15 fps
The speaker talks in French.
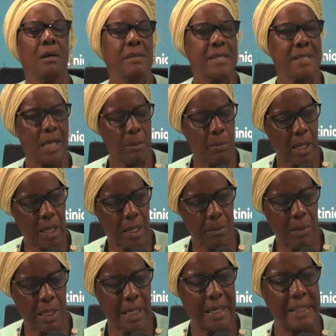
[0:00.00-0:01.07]
C'est le bagaille
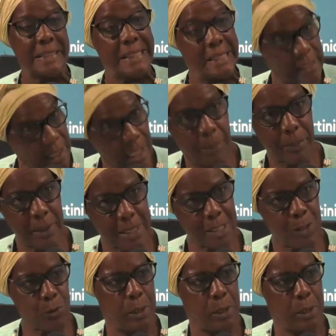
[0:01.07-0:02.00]
mon cas. répéter au